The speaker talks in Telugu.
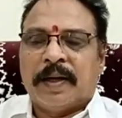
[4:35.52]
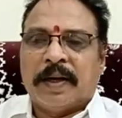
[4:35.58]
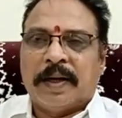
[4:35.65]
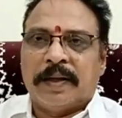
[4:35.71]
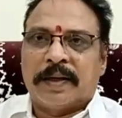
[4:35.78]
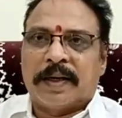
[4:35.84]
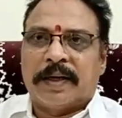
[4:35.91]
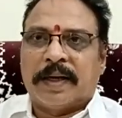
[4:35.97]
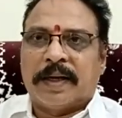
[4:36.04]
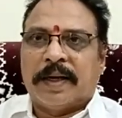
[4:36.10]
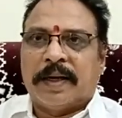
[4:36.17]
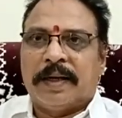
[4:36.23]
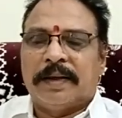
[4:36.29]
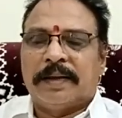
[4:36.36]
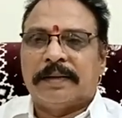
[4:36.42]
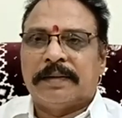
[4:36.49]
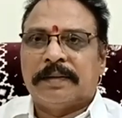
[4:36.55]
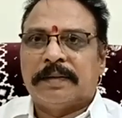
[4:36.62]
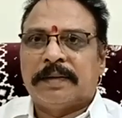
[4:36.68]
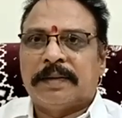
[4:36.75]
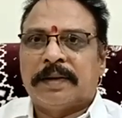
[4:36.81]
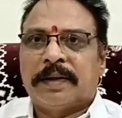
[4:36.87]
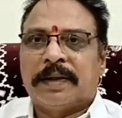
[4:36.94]
ఎందుకంటే
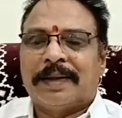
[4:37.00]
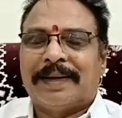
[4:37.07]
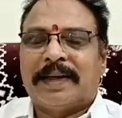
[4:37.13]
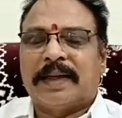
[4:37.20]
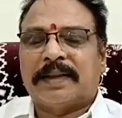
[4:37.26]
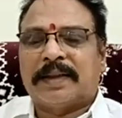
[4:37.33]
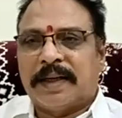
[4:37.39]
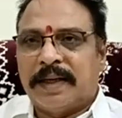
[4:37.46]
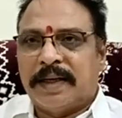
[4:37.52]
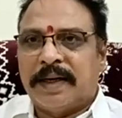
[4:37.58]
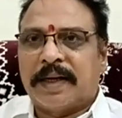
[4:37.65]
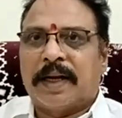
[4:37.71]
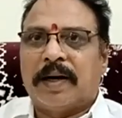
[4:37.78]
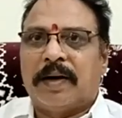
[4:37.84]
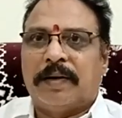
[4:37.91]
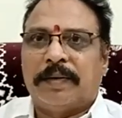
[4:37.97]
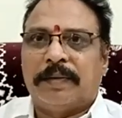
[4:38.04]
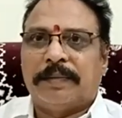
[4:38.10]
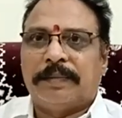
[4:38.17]
గత ఎన్నికల్లో